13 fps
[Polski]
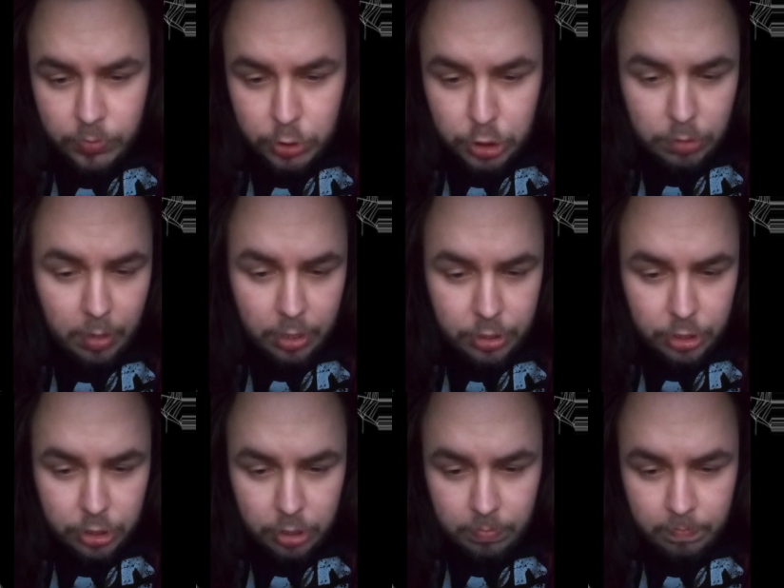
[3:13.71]
Trzymajcie
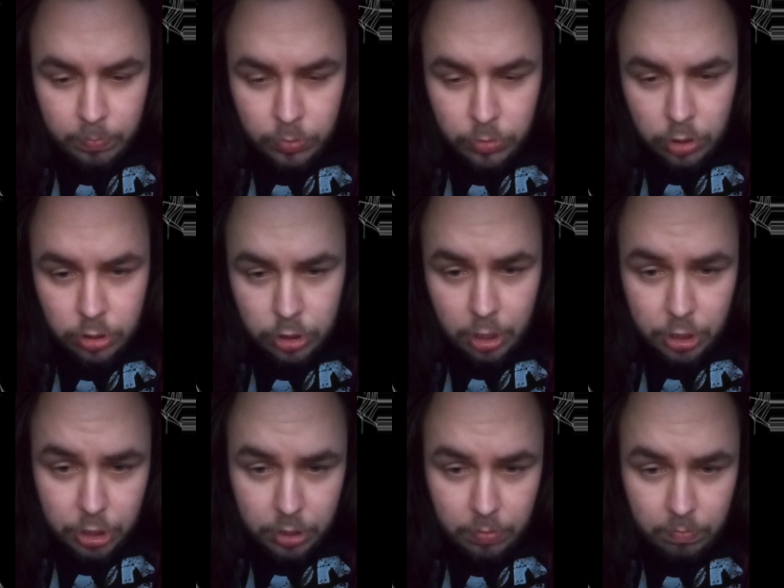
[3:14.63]
się.
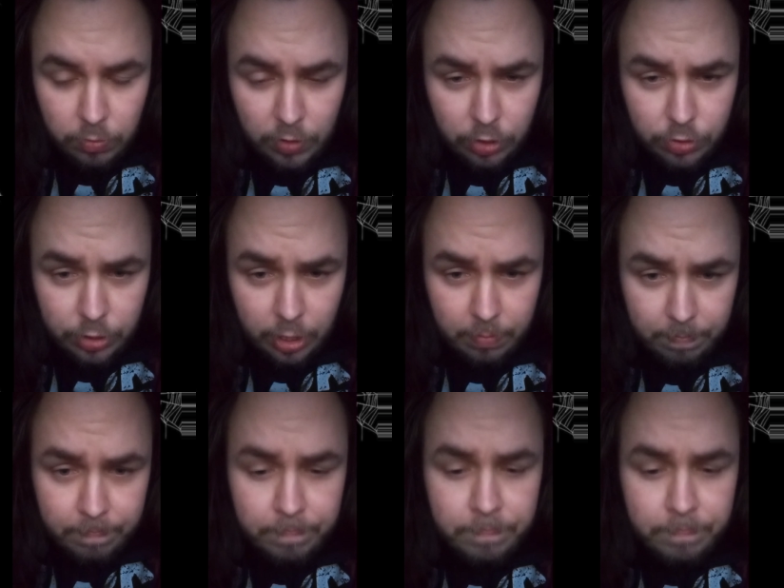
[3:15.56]
Cześć. Miłego dnia.